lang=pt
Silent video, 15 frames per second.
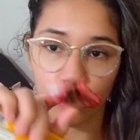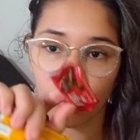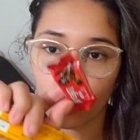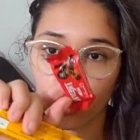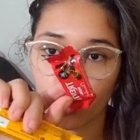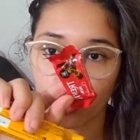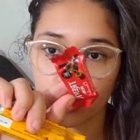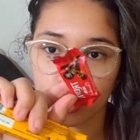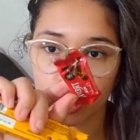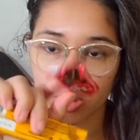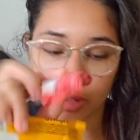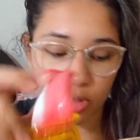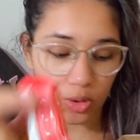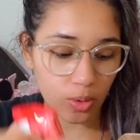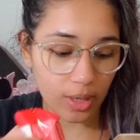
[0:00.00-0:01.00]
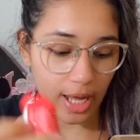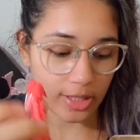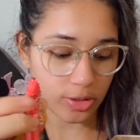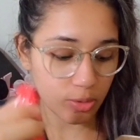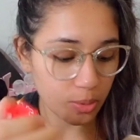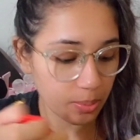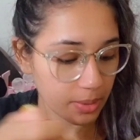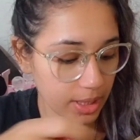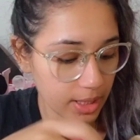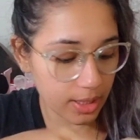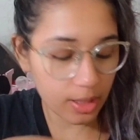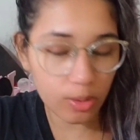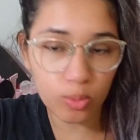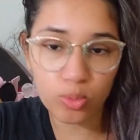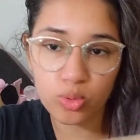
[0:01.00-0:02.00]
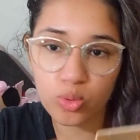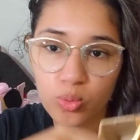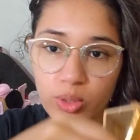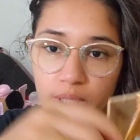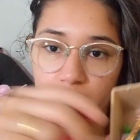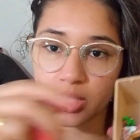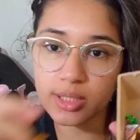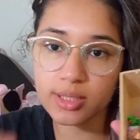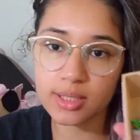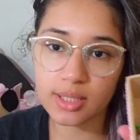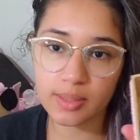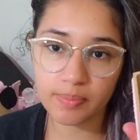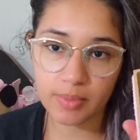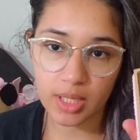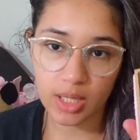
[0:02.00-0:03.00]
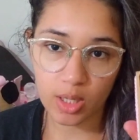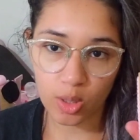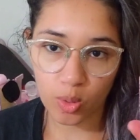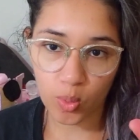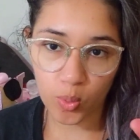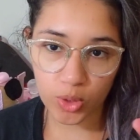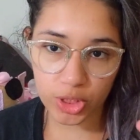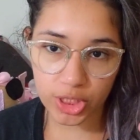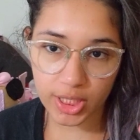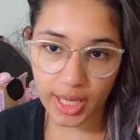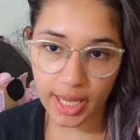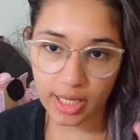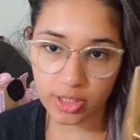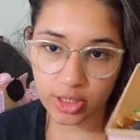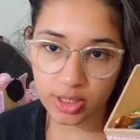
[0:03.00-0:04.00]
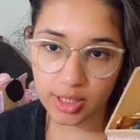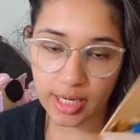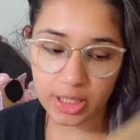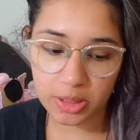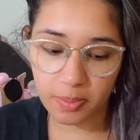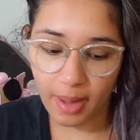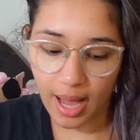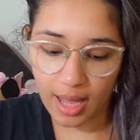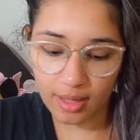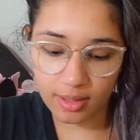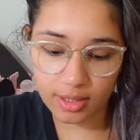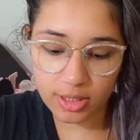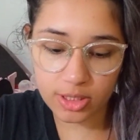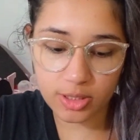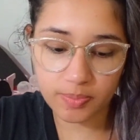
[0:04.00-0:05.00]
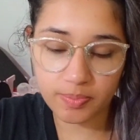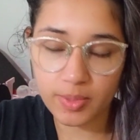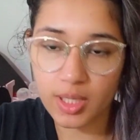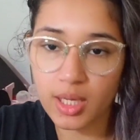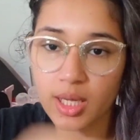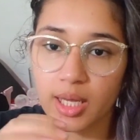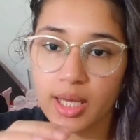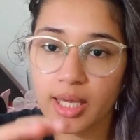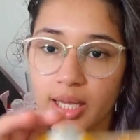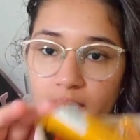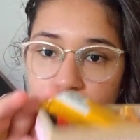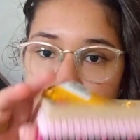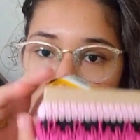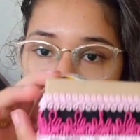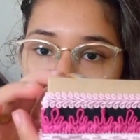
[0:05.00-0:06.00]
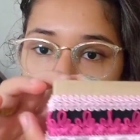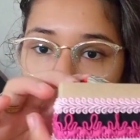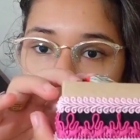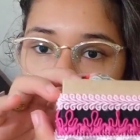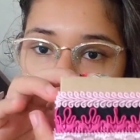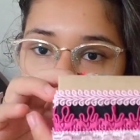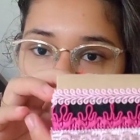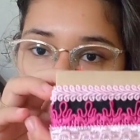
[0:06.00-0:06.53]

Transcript: Um de chocolate do Mini. Um Twix. Um skate, três balas e assim ficou essa